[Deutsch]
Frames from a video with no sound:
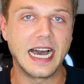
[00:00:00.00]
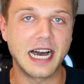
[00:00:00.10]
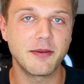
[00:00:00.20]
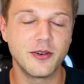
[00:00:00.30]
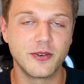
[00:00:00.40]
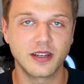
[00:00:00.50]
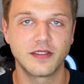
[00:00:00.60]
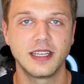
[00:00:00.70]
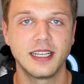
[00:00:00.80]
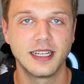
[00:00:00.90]
aber
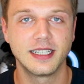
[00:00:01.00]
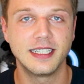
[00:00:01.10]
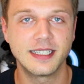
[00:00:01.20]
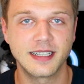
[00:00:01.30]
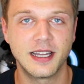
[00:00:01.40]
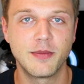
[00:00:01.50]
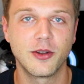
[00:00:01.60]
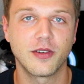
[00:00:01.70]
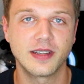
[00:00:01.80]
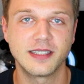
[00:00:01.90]
irgendwie ist da immer
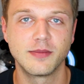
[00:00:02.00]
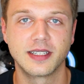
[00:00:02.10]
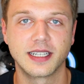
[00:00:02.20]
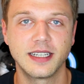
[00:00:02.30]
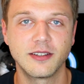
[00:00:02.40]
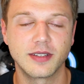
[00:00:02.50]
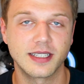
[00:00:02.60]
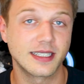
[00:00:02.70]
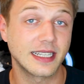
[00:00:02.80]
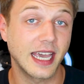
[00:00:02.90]
noch was in mir drin und
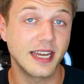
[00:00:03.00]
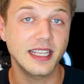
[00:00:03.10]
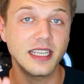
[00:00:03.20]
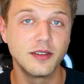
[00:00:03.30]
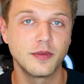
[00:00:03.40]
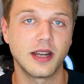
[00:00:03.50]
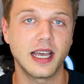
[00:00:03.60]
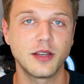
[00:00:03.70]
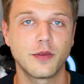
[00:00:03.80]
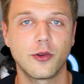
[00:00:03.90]
das kennt ihr
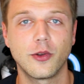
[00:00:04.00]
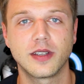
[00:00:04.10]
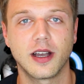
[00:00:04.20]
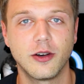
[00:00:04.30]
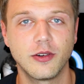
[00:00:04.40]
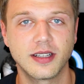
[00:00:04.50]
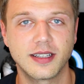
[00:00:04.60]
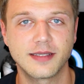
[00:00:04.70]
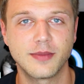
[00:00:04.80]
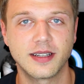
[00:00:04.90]
vielleicht von euch auch,
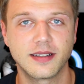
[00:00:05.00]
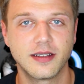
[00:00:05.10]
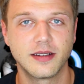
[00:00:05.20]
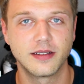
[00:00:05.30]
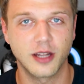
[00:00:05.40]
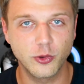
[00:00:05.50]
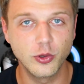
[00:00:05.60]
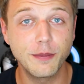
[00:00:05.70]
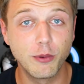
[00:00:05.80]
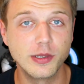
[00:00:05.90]
dass man
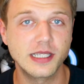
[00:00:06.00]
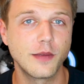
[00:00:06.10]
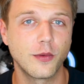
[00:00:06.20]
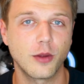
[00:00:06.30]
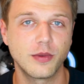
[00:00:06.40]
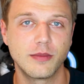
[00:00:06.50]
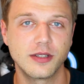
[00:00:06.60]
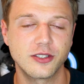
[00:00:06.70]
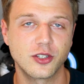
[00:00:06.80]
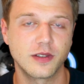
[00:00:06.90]
natürlich positiv und
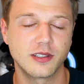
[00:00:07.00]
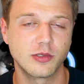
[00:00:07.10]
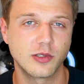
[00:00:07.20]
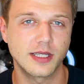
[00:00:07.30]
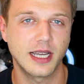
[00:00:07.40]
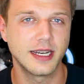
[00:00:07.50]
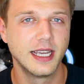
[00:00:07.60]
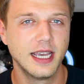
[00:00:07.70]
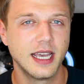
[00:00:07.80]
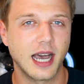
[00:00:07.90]
optimistisch versucht zu sein,
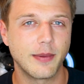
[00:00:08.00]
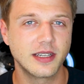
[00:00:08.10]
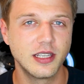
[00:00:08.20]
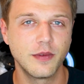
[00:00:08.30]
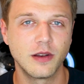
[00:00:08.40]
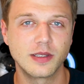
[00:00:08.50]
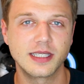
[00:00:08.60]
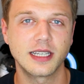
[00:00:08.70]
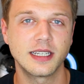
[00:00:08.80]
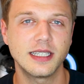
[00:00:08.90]
aber tief in uns
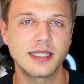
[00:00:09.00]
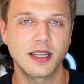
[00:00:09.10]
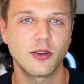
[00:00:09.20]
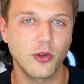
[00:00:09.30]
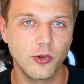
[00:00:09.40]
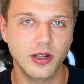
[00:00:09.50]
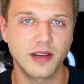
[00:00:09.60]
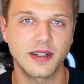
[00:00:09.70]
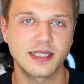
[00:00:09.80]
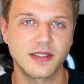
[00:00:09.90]
drin ist da noch
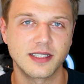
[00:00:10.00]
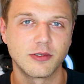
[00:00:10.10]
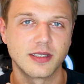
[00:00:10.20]
irgendwas, was